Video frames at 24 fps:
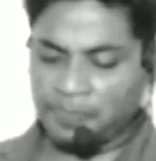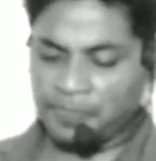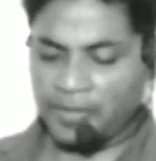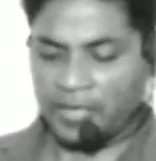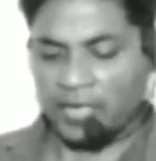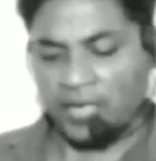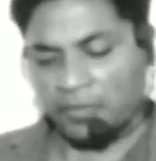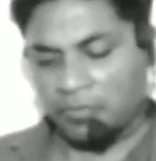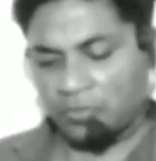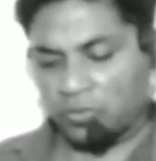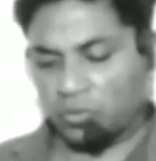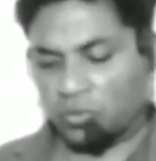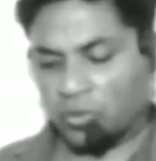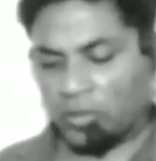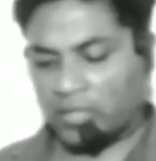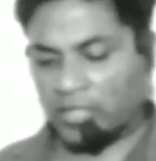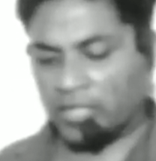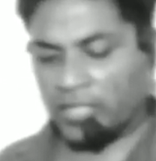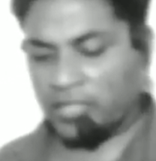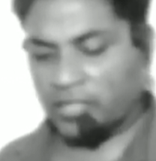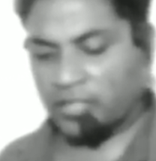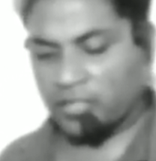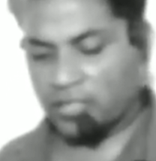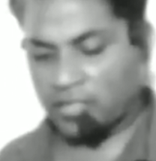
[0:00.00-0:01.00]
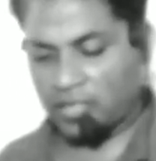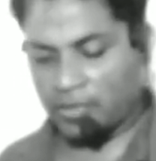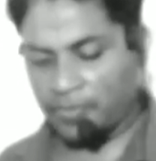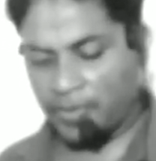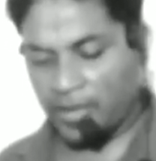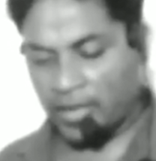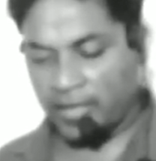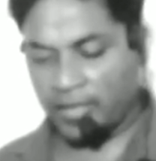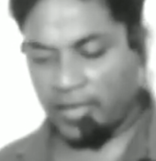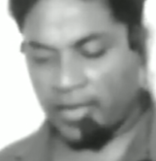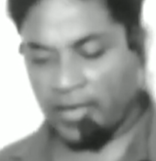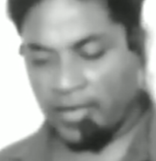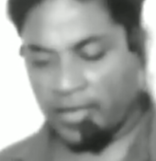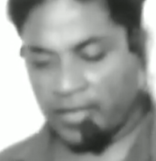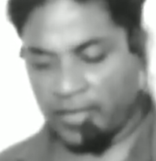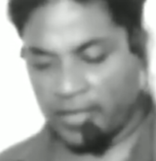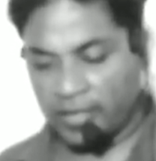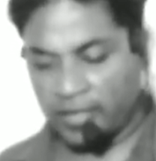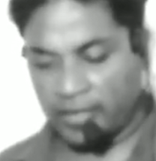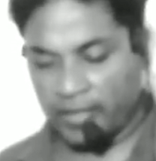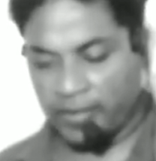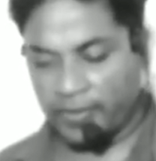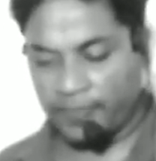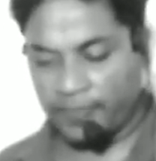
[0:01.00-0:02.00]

प्रेम स्वदेश समाया है